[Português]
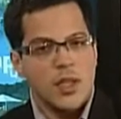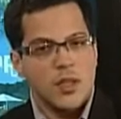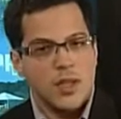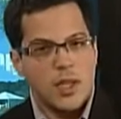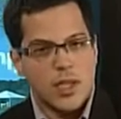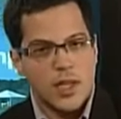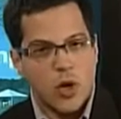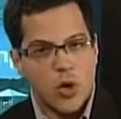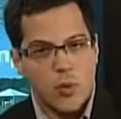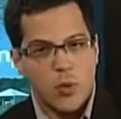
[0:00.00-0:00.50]

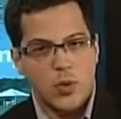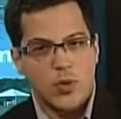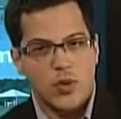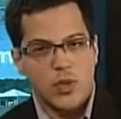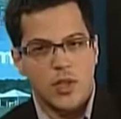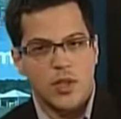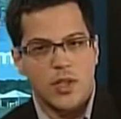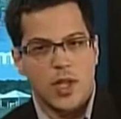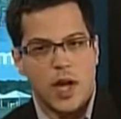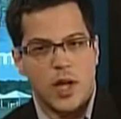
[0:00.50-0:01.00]
têm a
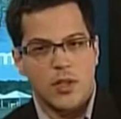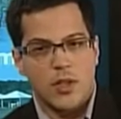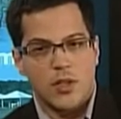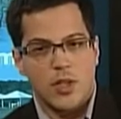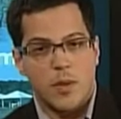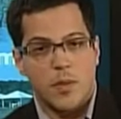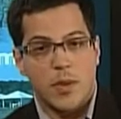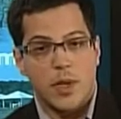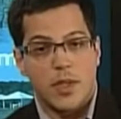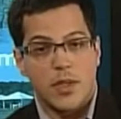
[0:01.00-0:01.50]
oportunidade de
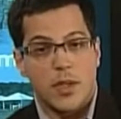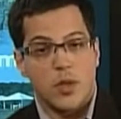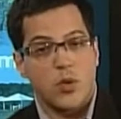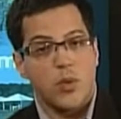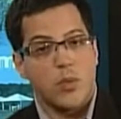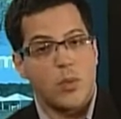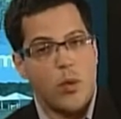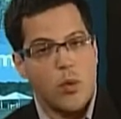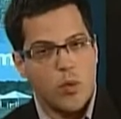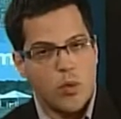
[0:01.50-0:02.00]
aprender um
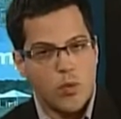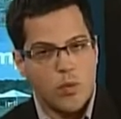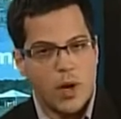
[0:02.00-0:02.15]
pouco